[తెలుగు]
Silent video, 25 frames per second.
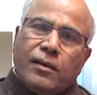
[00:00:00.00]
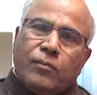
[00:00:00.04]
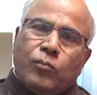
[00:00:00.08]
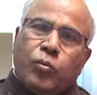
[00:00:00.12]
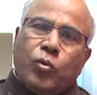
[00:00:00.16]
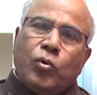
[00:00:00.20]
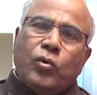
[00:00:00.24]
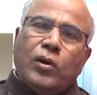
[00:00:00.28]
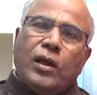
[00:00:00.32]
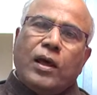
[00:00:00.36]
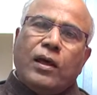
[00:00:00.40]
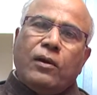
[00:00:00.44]

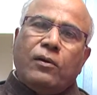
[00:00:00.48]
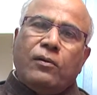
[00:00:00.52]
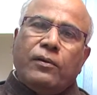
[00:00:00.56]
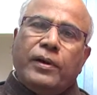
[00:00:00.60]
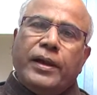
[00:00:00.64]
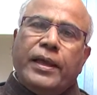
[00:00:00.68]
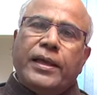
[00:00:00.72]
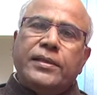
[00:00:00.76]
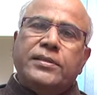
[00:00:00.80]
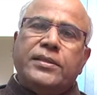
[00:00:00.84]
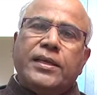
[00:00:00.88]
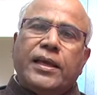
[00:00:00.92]
పూనాలో
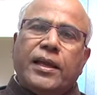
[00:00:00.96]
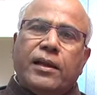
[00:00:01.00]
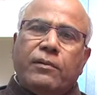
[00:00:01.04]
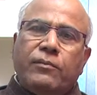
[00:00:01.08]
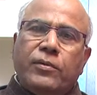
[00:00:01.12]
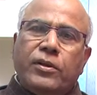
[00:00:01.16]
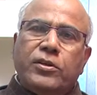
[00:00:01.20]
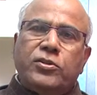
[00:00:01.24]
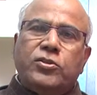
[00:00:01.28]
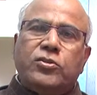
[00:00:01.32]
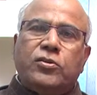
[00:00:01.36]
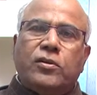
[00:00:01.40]
ఉండే సీరం
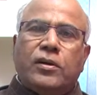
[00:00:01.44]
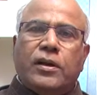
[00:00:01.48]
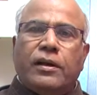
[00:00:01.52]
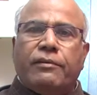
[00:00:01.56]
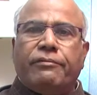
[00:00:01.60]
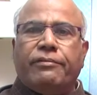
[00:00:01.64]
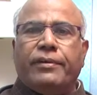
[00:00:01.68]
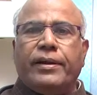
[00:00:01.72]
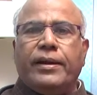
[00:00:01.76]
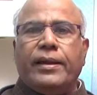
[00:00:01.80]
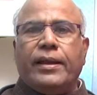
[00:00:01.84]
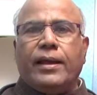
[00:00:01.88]
ఇన్స్టిట్యూట్
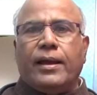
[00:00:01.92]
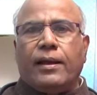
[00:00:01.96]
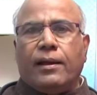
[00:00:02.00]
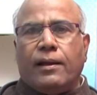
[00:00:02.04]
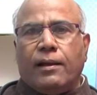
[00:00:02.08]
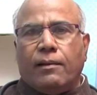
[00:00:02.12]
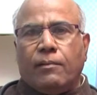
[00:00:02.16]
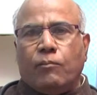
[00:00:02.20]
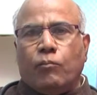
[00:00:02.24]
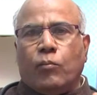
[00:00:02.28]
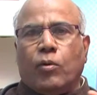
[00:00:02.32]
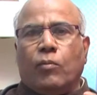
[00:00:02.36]
ఆఫ్ ఇండియా
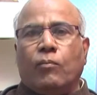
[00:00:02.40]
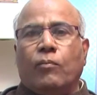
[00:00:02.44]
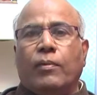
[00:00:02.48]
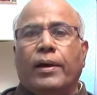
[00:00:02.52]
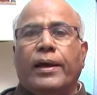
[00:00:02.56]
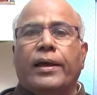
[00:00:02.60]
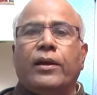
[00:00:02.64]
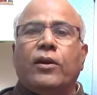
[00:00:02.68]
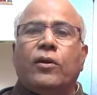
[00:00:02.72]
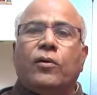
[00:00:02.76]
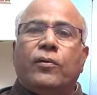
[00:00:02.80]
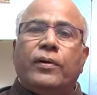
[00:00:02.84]

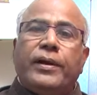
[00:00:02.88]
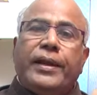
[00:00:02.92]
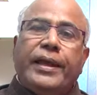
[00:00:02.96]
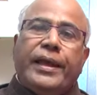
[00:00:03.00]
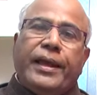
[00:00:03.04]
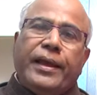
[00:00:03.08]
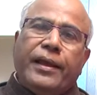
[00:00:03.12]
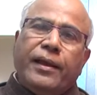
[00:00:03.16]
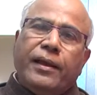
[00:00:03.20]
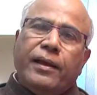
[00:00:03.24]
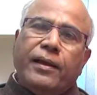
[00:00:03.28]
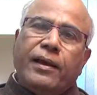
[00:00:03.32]
బొంబాయిలో ఉండే